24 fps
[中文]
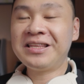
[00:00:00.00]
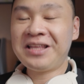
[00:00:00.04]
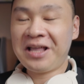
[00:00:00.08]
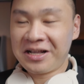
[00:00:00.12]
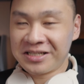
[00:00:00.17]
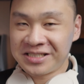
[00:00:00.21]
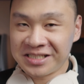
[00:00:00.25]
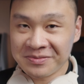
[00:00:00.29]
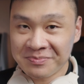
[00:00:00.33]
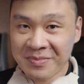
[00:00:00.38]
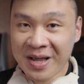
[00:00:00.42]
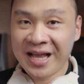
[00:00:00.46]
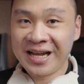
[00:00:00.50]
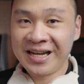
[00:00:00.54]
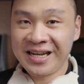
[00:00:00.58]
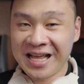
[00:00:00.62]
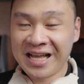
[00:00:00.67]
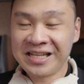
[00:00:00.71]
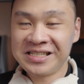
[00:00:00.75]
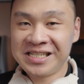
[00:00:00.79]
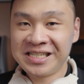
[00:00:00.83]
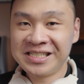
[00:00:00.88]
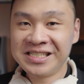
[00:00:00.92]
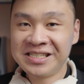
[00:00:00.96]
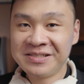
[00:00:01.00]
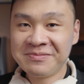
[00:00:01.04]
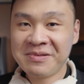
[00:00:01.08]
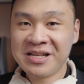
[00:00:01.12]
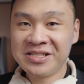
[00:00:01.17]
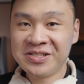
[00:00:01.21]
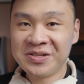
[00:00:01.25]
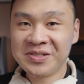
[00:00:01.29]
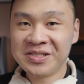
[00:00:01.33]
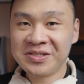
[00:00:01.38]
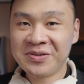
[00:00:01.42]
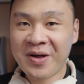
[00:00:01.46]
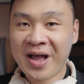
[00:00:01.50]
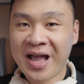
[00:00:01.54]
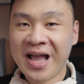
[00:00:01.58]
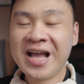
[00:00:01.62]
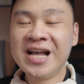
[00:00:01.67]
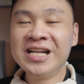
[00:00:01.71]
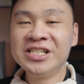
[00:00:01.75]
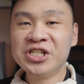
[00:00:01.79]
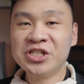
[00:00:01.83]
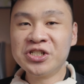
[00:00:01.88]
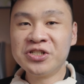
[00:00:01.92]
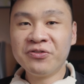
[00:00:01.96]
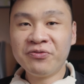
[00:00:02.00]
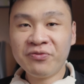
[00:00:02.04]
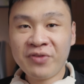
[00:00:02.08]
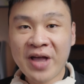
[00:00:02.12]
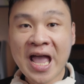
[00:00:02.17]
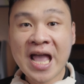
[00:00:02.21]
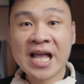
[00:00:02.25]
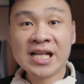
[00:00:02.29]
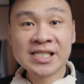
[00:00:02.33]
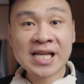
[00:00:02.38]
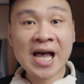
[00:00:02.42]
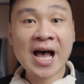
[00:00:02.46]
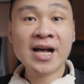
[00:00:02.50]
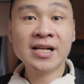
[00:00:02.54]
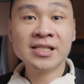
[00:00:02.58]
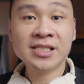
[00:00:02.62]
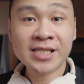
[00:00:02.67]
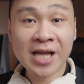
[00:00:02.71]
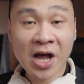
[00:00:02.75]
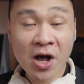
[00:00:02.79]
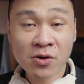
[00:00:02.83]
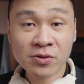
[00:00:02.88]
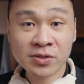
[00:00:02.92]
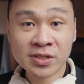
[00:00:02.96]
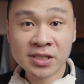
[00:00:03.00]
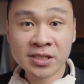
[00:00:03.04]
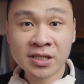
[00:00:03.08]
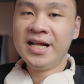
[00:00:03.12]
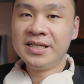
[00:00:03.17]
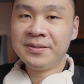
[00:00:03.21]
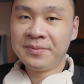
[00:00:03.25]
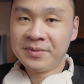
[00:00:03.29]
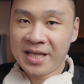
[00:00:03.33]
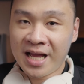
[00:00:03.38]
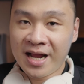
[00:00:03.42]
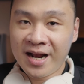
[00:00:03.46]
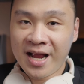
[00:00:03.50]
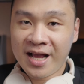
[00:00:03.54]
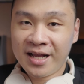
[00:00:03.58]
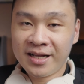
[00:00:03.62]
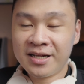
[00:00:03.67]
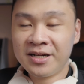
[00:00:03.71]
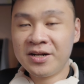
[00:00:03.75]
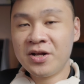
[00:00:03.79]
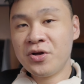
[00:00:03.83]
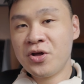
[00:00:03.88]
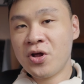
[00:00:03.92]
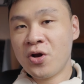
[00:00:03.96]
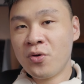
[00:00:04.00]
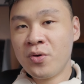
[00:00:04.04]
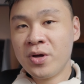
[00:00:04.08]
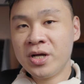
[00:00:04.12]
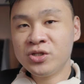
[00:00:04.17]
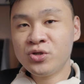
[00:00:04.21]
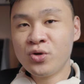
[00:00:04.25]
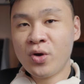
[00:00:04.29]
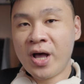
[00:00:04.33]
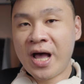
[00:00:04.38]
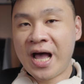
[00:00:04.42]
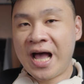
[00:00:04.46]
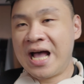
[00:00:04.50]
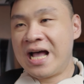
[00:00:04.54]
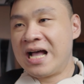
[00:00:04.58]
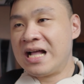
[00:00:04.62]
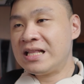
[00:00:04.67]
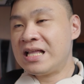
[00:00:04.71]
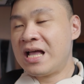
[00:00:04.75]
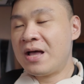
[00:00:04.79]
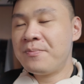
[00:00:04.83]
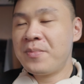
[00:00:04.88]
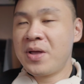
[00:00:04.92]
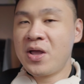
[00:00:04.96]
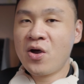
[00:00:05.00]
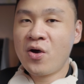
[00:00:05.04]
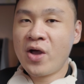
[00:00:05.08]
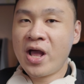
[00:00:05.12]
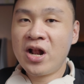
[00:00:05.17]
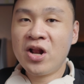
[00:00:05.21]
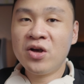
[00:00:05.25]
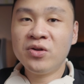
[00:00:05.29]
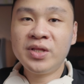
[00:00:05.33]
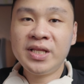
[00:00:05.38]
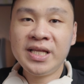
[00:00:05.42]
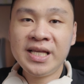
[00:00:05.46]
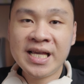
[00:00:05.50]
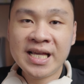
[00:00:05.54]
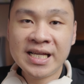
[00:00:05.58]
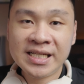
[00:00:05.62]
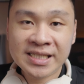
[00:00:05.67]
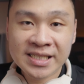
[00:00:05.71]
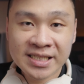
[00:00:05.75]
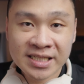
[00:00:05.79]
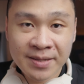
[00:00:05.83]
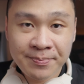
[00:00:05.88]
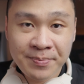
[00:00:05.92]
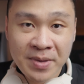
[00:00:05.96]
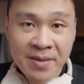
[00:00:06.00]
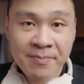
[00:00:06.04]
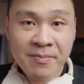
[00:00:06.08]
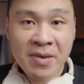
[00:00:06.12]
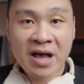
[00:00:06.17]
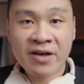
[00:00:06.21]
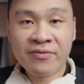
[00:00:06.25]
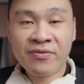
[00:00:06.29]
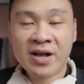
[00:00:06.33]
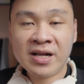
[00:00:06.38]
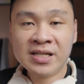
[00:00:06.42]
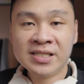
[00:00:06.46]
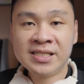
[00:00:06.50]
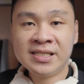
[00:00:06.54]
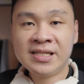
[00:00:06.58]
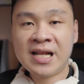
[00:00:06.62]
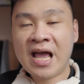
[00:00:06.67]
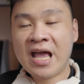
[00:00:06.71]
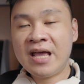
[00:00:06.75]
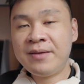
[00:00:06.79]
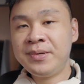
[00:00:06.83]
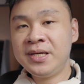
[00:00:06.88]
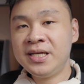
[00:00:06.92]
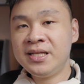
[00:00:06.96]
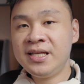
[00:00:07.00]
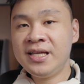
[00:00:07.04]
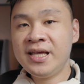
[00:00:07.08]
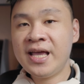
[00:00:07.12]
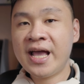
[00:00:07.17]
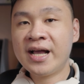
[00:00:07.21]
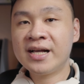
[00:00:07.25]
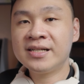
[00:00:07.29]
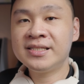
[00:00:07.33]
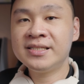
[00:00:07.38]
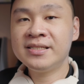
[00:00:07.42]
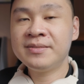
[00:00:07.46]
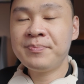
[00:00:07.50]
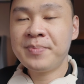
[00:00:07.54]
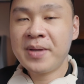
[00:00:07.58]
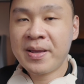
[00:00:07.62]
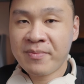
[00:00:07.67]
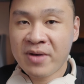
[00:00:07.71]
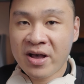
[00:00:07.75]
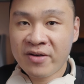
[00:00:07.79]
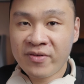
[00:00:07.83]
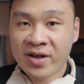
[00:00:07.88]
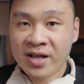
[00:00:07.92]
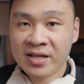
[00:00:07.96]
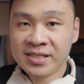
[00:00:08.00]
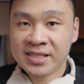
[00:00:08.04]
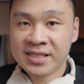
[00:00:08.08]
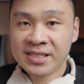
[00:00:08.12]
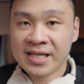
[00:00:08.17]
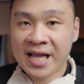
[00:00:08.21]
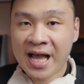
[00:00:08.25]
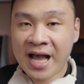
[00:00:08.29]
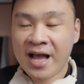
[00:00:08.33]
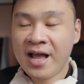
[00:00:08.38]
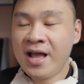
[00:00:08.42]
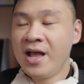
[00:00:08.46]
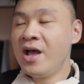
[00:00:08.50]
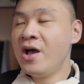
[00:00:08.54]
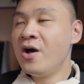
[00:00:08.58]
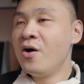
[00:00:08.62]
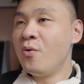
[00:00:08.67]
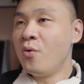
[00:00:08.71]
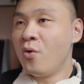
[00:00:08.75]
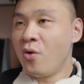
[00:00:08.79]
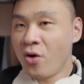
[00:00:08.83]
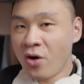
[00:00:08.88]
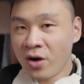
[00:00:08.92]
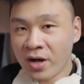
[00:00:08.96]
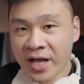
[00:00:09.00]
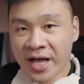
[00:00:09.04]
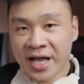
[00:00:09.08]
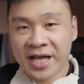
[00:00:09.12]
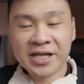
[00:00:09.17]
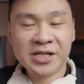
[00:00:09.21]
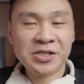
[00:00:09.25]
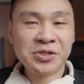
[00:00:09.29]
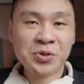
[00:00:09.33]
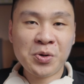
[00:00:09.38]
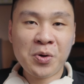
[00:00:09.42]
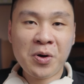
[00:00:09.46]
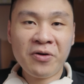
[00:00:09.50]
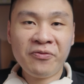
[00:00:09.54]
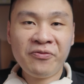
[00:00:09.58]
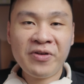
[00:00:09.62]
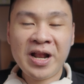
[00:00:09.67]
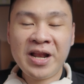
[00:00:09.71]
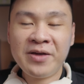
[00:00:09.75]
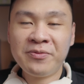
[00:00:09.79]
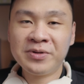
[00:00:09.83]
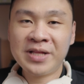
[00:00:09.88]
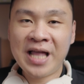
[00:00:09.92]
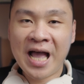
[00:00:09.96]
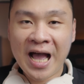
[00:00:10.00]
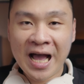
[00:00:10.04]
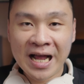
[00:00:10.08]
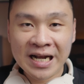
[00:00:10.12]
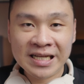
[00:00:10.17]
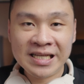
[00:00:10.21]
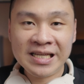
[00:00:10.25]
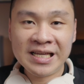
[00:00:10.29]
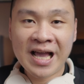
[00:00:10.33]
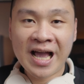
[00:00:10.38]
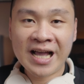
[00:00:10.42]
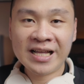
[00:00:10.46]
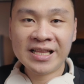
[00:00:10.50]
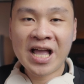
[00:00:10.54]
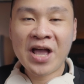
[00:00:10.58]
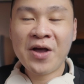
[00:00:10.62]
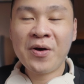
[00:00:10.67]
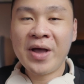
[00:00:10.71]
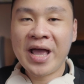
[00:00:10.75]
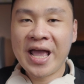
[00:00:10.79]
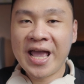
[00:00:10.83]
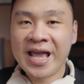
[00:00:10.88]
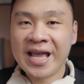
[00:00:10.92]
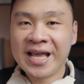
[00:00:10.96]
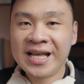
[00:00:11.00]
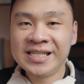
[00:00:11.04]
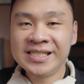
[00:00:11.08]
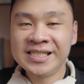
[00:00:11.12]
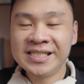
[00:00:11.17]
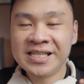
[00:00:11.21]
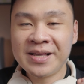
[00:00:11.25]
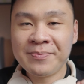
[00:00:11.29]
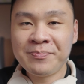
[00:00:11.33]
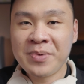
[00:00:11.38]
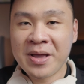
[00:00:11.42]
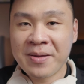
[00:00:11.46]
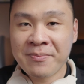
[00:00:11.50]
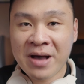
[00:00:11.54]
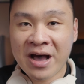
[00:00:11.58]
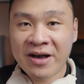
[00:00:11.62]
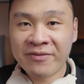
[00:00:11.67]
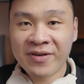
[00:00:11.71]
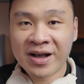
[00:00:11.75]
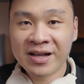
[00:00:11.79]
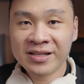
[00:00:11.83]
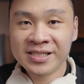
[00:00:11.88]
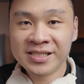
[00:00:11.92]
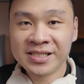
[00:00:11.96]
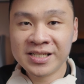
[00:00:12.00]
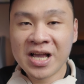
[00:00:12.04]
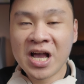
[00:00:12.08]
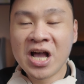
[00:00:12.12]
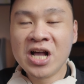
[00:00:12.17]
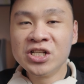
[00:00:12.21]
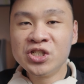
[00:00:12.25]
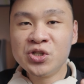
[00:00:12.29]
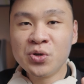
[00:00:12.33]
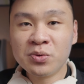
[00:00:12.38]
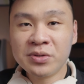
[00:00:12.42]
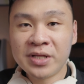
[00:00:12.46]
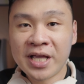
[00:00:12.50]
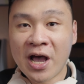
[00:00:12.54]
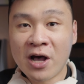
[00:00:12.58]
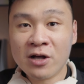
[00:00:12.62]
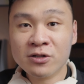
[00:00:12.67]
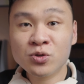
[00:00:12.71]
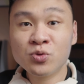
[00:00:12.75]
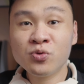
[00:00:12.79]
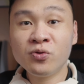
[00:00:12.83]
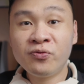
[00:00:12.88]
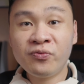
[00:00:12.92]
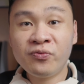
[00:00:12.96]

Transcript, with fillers: 它只卖两千四百九十块，这是非常超值。那么，当然可能有人会说啊，它没有 LDAC 的编码方式啦 a p t x 编码方式啊。我可以说，飞利浦它很厉害，它用 AAC 的编码方式就调出